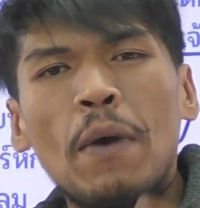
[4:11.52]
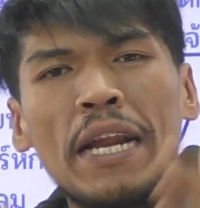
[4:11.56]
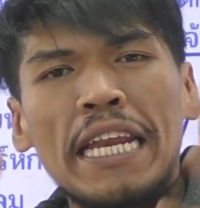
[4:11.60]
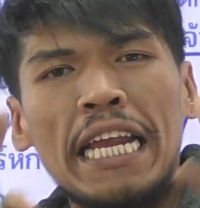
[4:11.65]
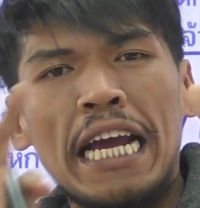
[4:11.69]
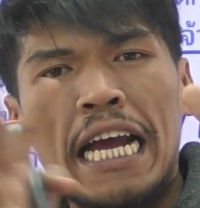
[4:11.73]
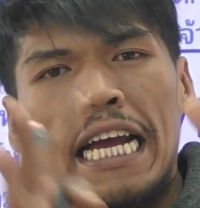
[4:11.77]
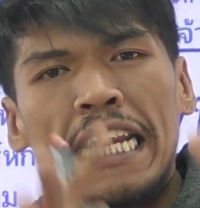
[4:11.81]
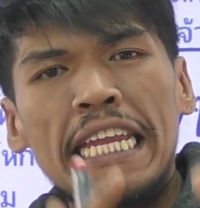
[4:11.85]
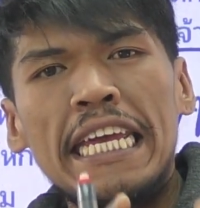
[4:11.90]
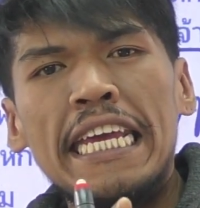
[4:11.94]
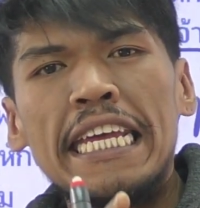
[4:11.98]
วรร
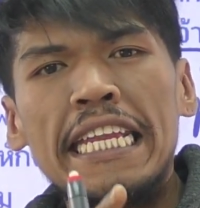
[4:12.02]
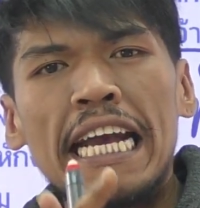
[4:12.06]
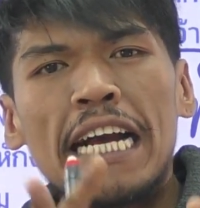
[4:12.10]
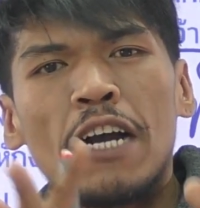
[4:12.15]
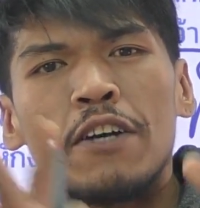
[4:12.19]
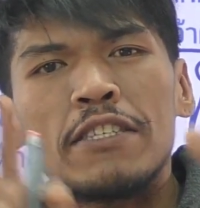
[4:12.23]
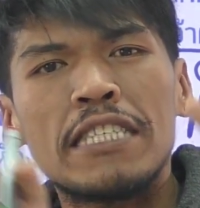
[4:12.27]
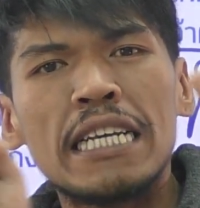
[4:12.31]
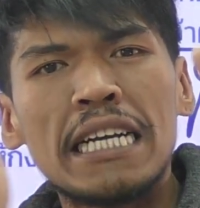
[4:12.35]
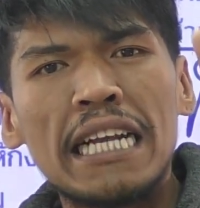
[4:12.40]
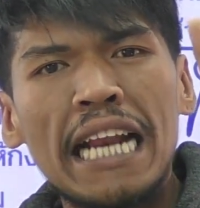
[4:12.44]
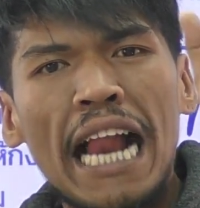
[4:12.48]
ณคดีเนี่
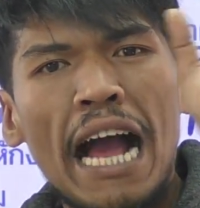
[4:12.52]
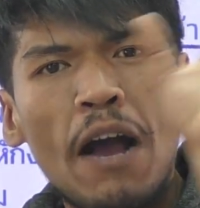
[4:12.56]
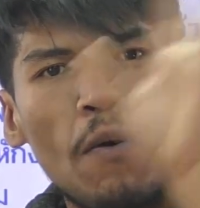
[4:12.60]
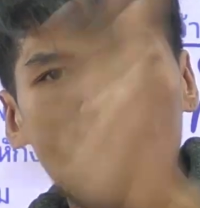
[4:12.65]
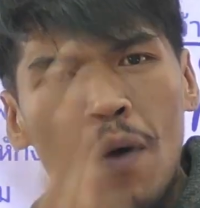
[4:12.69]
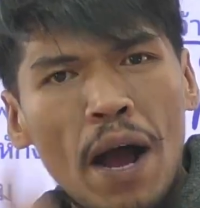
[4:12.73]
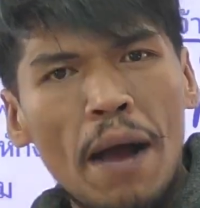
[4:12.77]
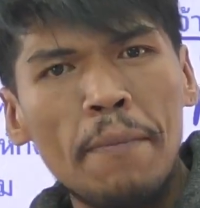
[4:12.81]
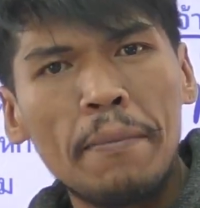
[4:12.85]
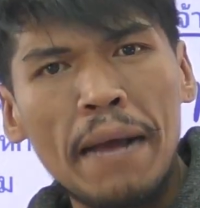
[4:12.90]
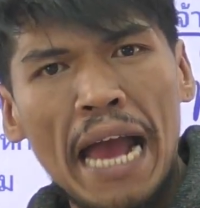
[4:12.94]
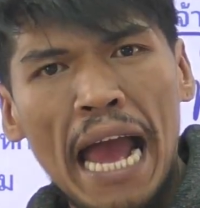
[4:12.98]
ยเขาจะกล่าว
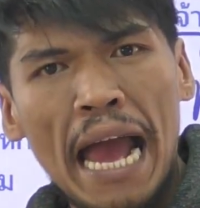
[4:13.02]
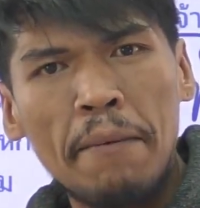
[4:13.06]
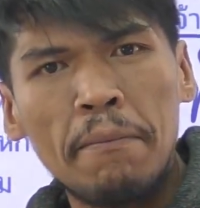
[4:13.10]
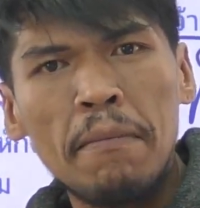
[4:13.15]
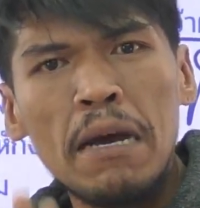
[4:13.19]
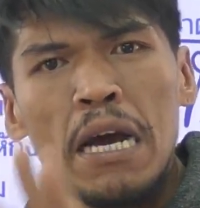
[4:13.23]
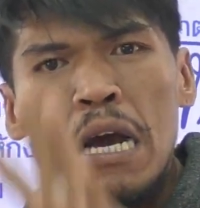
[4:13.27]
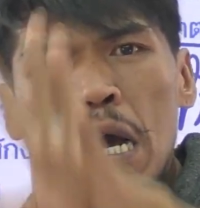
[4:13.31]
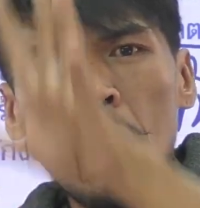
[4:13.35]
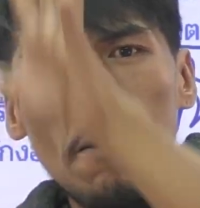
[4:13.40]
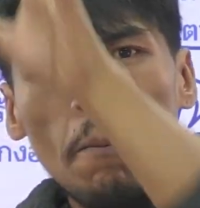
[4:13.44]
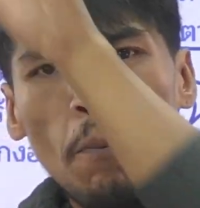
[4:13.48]
ความงาม
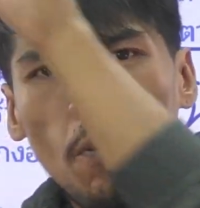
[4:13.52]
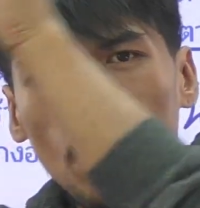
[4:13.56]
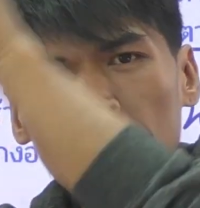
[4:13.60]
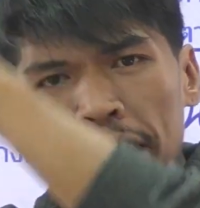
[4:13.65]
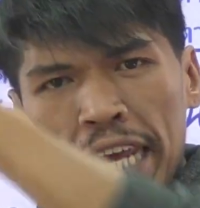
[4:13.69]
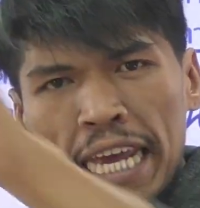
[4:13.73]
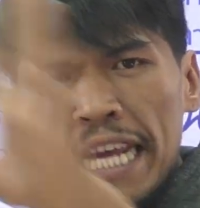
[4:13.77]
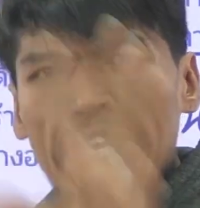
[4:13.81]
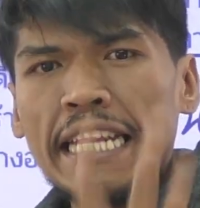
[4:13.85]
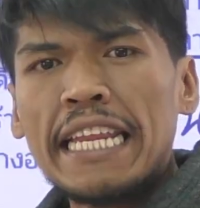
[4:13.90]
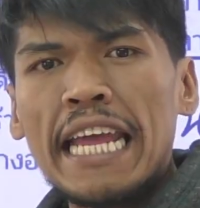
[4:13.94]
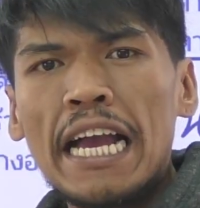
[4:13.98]
ผู้
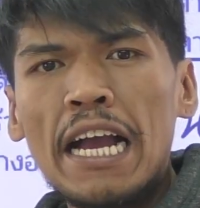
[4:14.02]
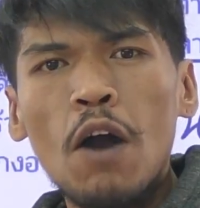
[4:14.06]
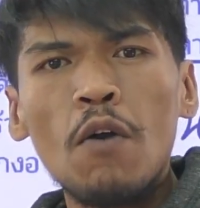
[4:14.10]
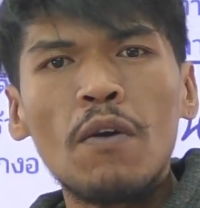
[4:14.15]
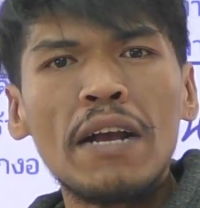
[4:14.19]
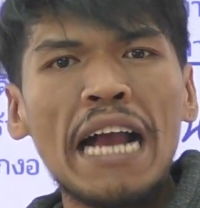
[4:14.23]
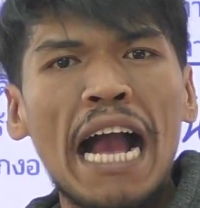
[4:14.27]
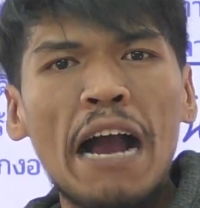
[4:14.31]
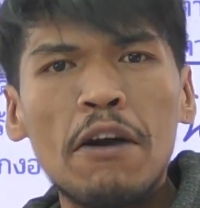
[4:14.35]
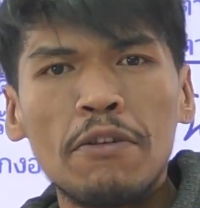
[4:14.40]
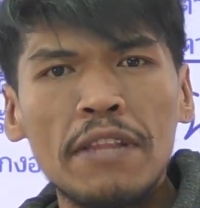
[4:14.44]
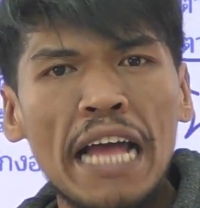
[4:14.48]
หญิงเนี่ย
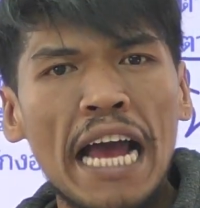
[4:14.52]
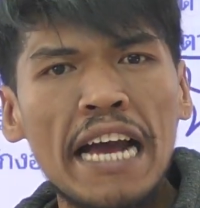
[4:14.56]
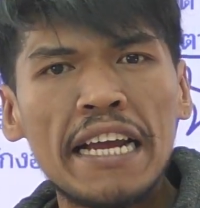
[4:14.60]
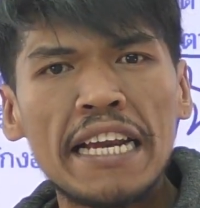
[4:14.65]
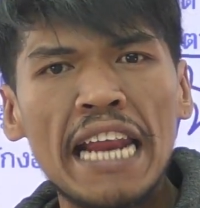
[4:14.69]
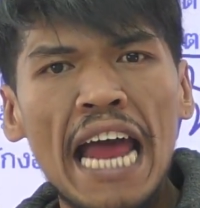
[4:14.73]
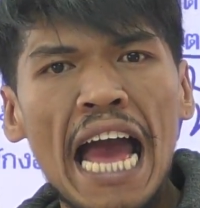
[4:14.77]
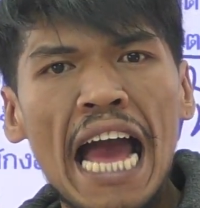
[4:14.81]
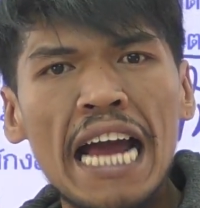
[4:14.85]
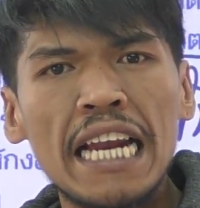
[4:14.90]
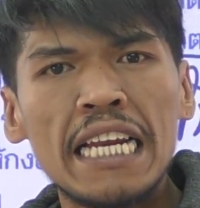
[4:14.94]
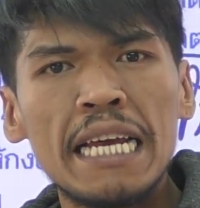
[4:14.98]
เขากล่าวทาง
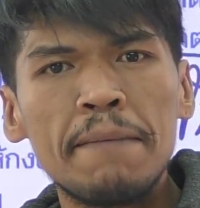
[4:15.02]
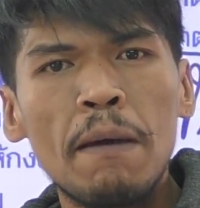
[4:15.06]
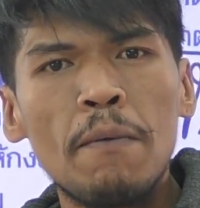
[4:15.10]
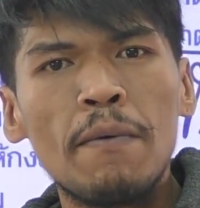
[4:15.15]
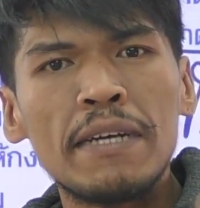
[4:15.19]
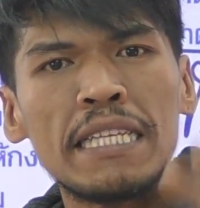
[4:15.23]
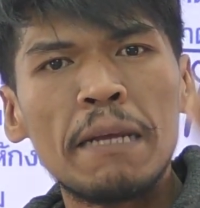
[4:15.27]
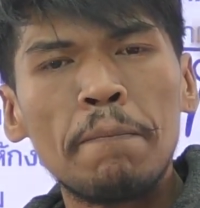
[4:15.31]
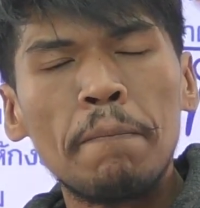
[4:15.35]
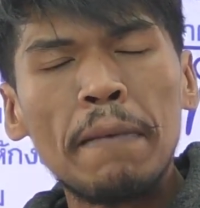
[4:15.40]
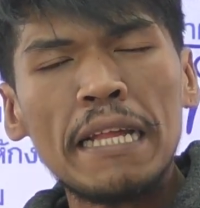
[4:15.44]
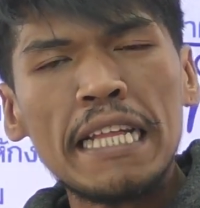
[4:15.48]
ร่างเลยไม่
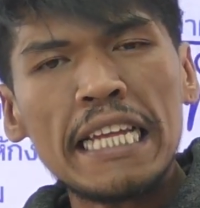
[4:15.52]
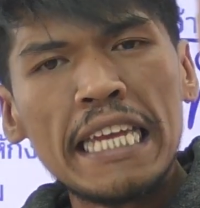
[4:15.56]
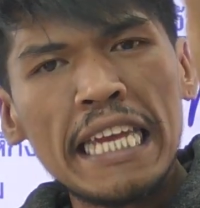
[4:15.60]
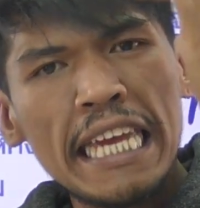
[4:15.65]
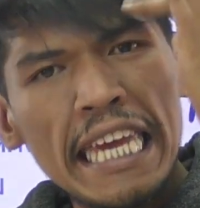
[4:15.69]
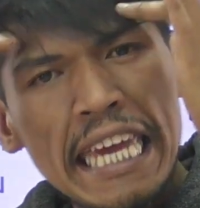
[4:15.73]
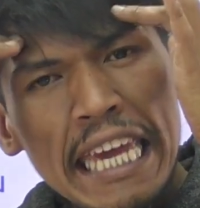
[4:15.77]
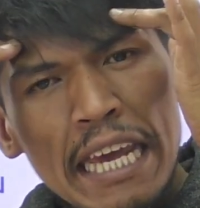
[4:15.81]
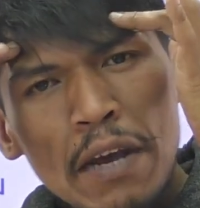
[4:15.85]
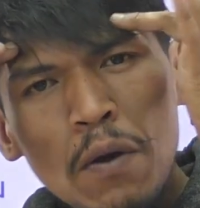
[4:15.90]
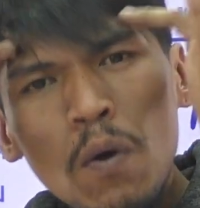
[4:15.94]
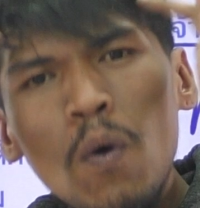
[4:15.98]
ว่าจะเป็น
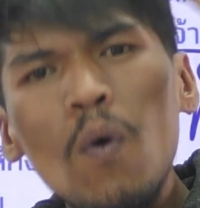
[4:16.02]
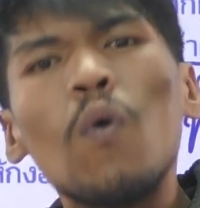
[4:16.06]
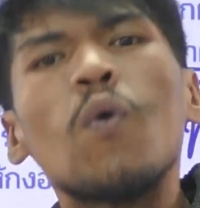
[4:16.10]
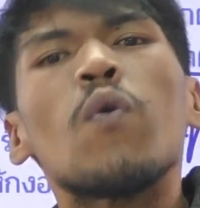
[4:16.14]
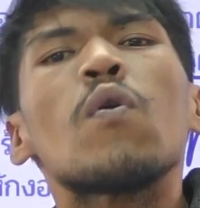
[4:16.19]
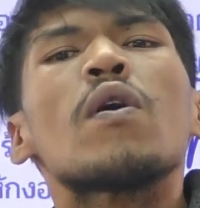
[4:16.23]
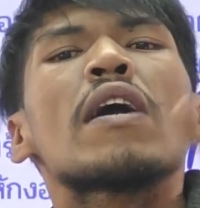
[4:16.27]
คิ้ว